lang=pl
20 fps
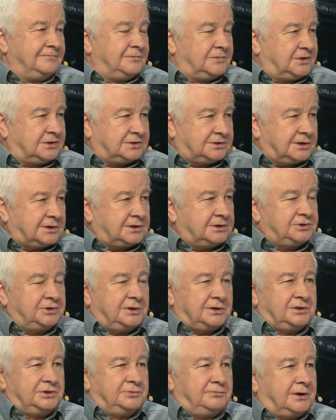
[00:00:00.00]
To jest jakieś,
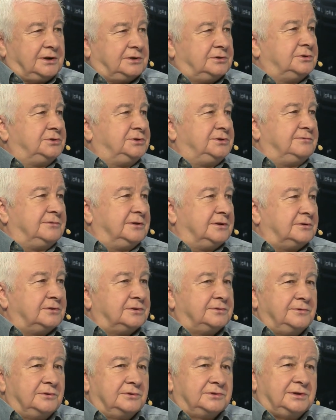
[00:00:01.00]
jakieś bardzo dziwne
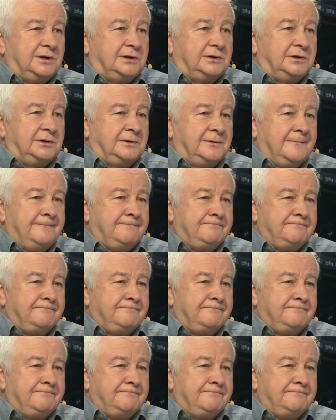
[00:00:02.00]
rozwiązanie.